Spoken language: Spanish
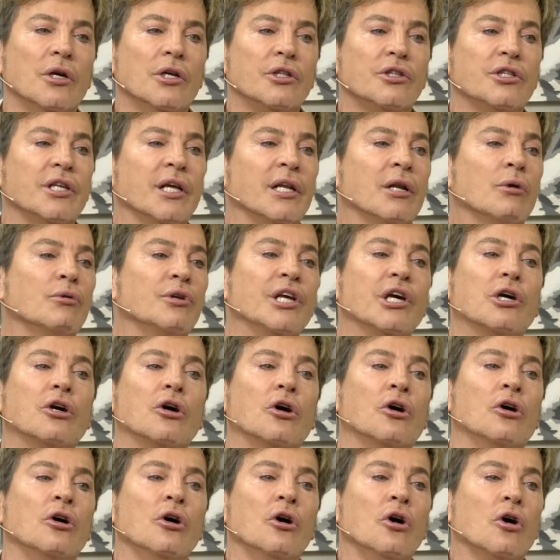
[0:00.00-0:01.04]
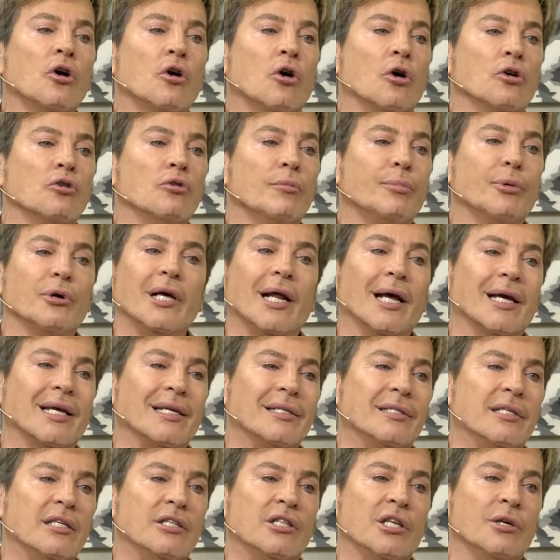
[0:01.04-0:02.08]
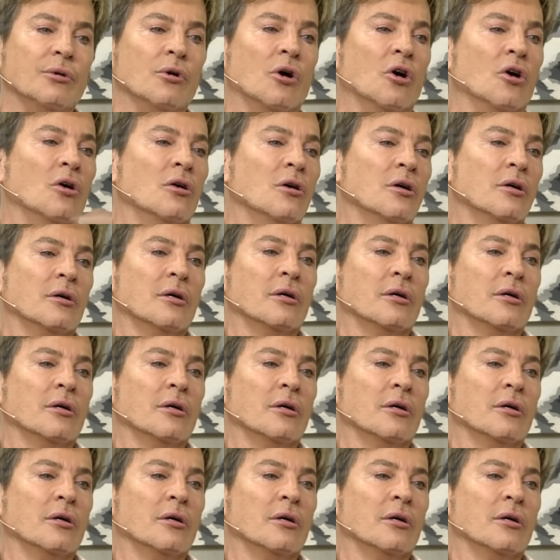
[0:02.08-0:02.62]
Tiene un hijo con un poder adquisitivo